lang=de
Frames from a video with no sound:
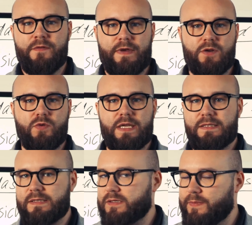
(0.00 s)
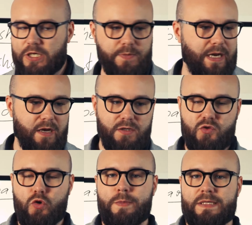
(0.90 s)
wenn du jetzt zum Beispiel eine
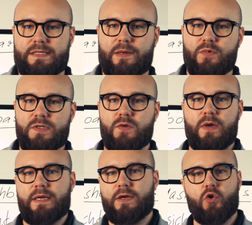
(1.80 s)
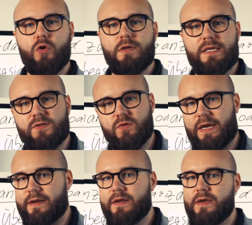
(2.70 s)
Agentur bist, dann musst du äh, gucken, dass du
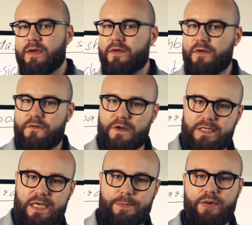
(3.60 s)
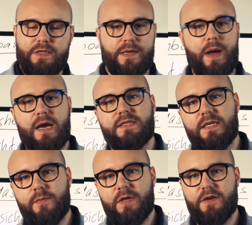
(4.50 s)
deinen Vertrieb, dein
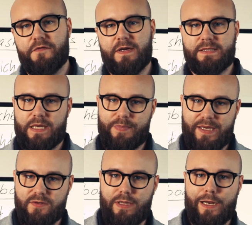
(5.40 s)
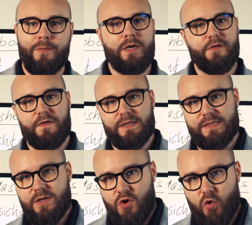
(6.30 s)
Marketing im Griff hast, dein Personal im Griff
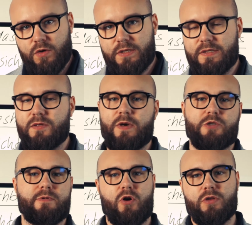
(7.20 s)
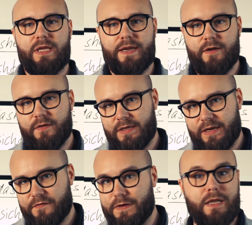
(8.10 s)
hast und zum Beispiel auch deine,
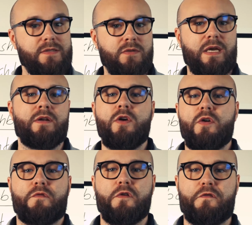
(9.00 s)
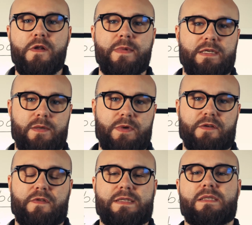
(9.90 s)
deine Finanzen und dein Fulfillment im
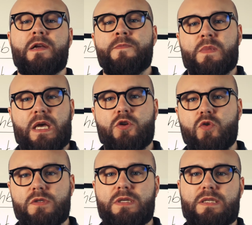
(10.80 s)
Griff hast. Dann guckst du